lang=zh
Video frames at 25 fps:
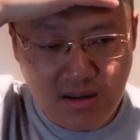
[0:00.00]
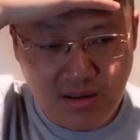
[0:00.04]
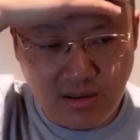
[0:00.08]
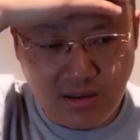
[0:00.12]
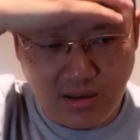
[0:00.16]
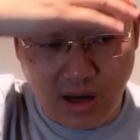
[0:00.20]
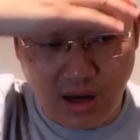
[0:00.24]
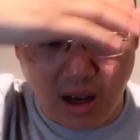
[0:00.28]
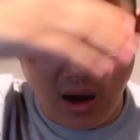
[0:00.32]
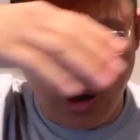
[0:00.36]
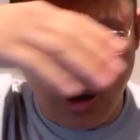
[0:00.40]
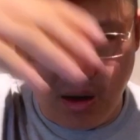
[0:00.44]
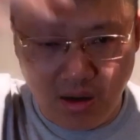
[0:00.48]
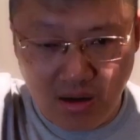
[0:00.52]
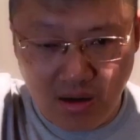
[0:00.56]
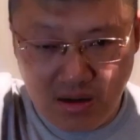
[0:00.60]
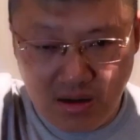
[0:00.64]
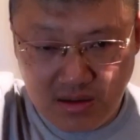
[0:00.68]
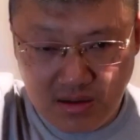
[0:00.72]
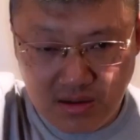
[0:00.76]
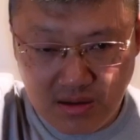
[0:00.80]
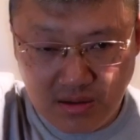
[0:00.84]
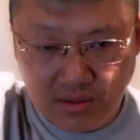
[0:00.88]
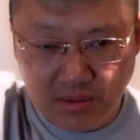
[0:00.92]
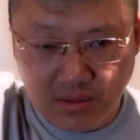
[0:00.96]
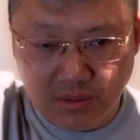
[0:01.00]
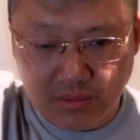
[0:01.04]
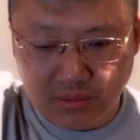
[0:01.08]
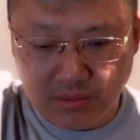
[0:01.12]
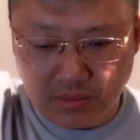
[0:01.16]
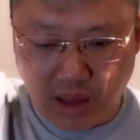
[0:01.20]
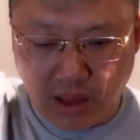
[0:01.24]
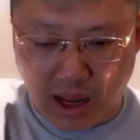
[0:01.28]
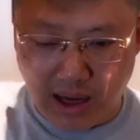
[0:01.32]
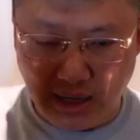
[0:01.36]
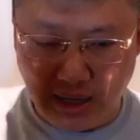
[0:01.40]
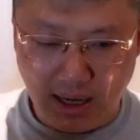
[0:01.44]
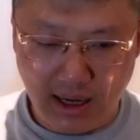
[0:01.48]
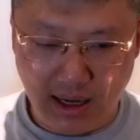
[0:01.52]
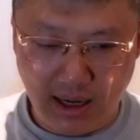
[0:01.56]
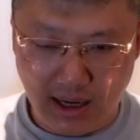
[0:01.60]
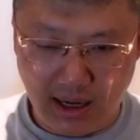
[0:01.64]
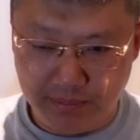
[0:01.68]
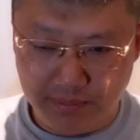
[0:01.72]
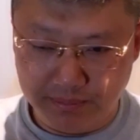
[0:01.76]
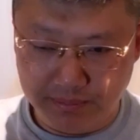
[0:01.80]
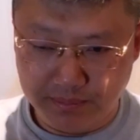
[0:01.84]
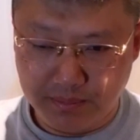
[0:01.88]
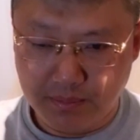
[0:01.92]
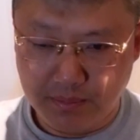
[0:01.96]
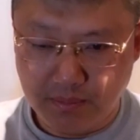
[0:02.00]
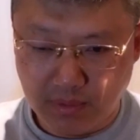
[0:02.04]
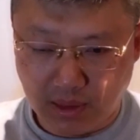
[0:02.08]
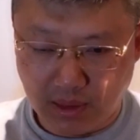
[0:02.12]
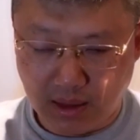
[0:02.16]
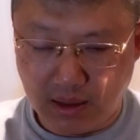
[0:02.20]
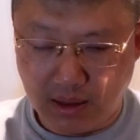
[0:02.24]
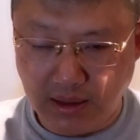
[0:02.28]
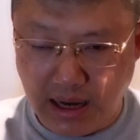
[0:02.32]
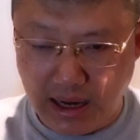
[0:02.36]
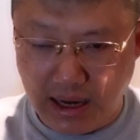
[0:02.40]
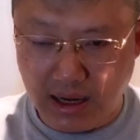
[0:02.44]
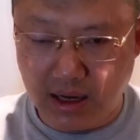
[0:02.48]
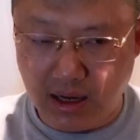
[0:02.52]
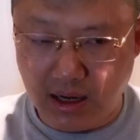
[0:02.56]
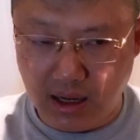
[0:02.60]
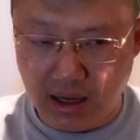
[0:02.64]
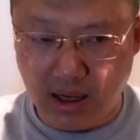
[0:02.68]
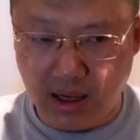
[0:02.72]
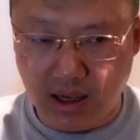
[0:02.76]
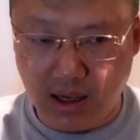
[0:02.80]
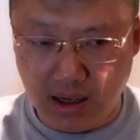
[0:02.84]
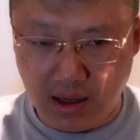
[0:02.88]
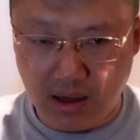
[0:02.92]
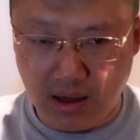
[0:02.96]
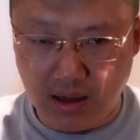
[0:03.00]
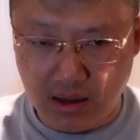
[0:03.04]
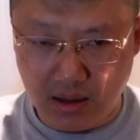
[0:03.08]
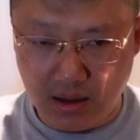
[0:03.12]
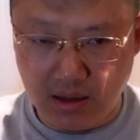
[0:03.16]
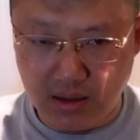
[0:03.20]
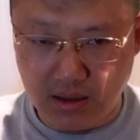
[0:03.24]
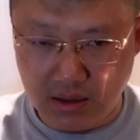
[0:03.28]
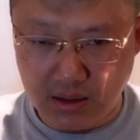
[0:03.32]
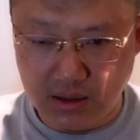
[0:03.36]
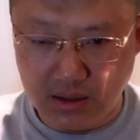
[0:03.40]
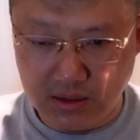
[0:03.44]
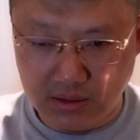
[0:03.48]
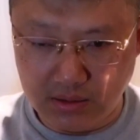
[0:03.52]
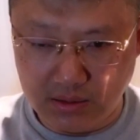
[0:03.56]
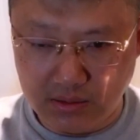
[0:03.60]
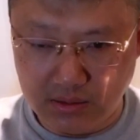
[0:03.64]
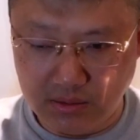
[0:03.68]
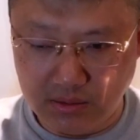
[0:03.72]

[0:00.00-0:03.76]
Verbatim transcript: 然后他那个那个。